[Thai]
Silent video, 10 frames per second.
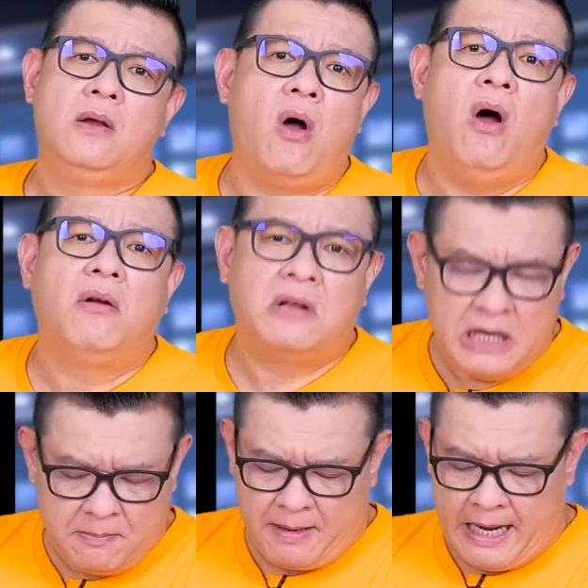ก็
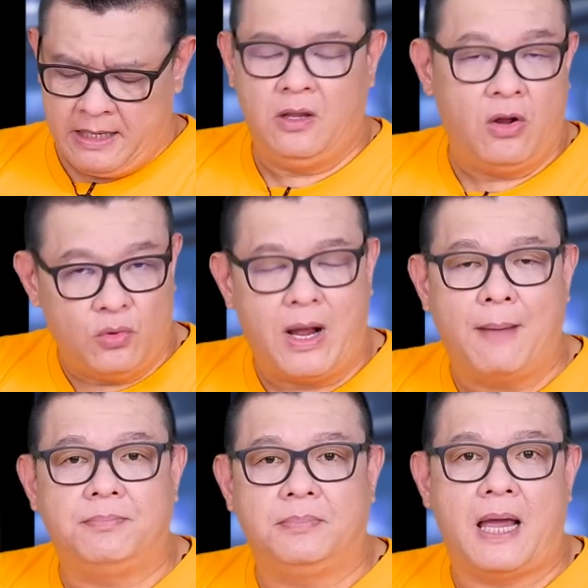เกินไป ลองดูค
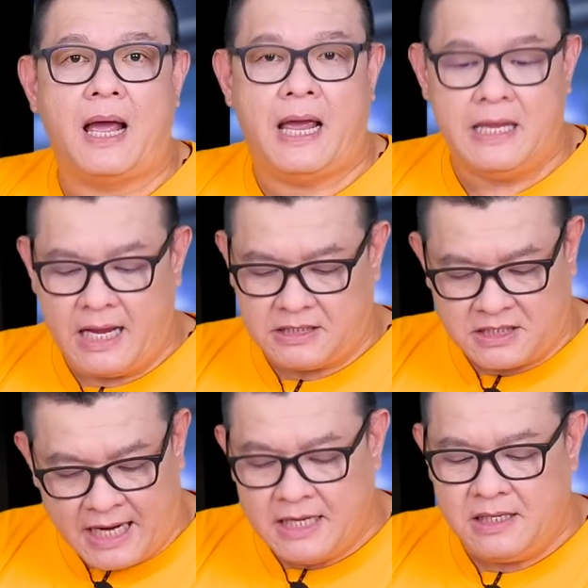รับ ถ้าใครอยากจะ
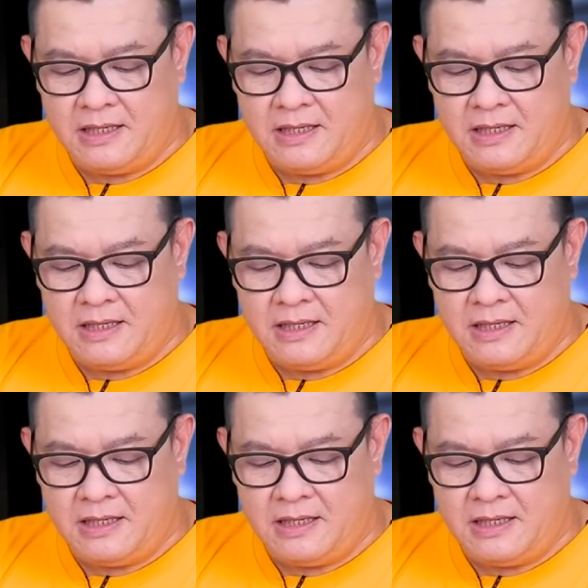ใช้